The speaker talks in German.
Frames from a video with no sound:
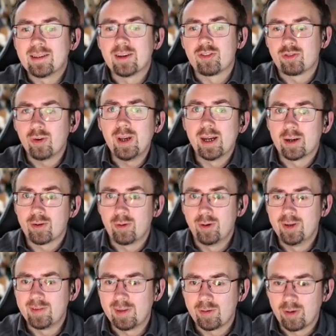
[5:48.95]
das
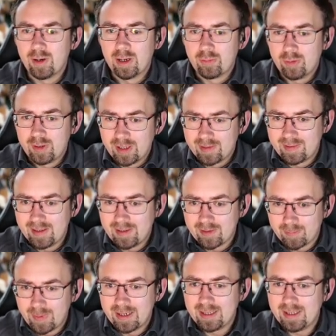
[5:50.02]
Steuerkreuz, ich könnte natürlich jetzt jedes
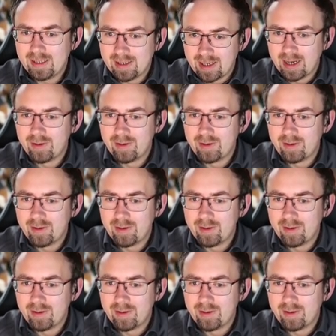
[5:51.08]
Mal hier